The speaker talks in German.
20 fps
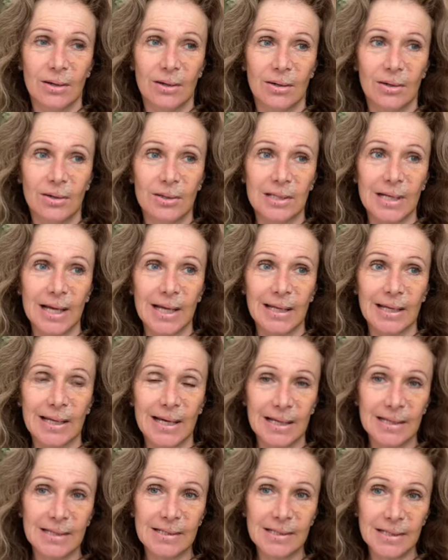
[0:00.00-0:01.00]
Und ein
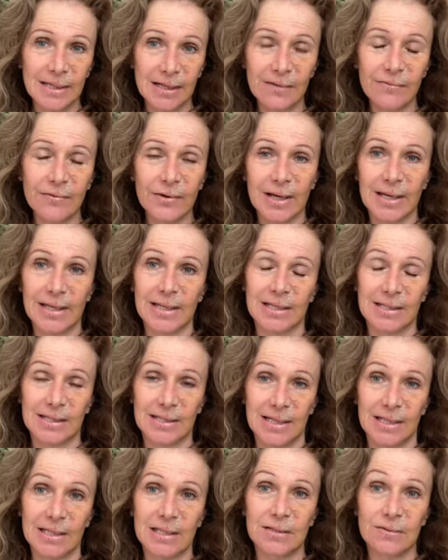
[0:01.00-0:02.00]
ganz hilfreicher
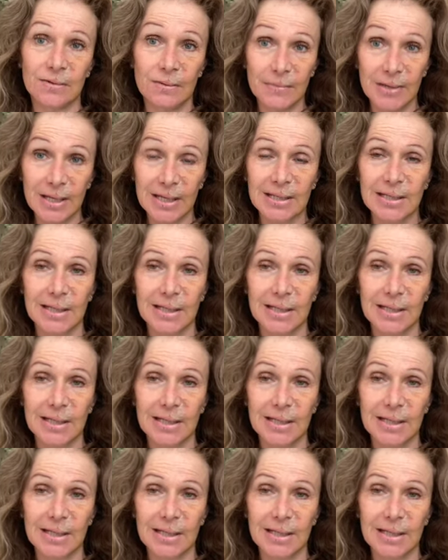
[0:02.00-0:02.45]
Satz für mich